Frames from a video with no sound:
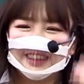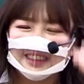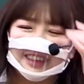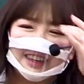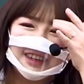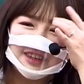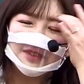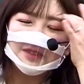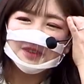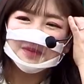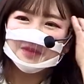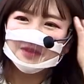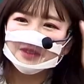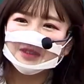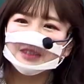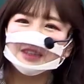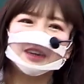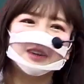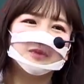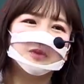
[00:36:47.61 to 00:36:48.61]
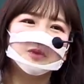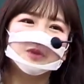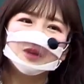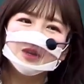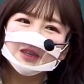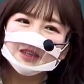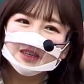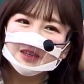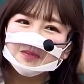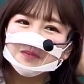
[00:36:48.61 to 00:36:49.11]
다른 선생님들은 다 뭐
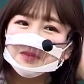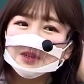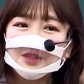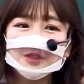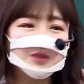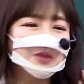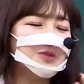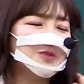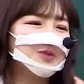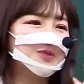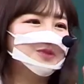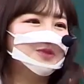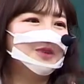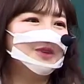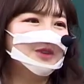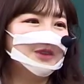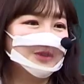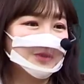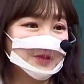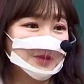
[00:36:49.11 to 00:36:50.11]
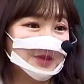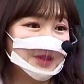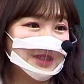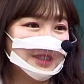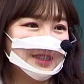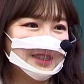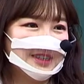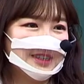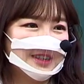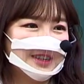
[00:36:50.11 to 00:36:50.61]
김민정
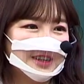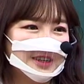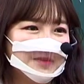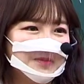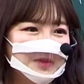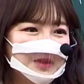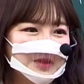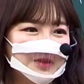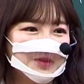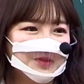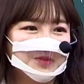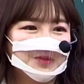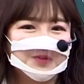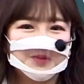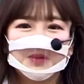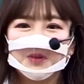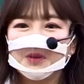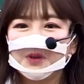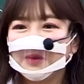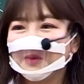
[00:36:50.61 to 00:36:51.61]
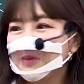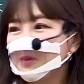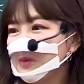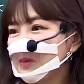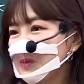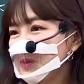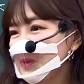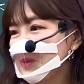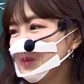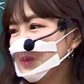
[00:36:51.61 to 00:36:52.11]
국어연구실, 김민정
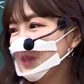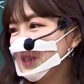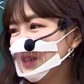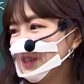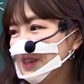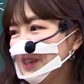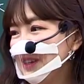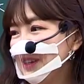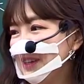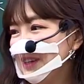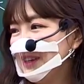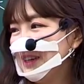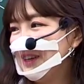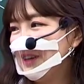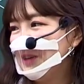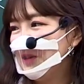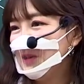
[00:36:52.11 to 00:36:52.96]
국어연구소 이렇잖아.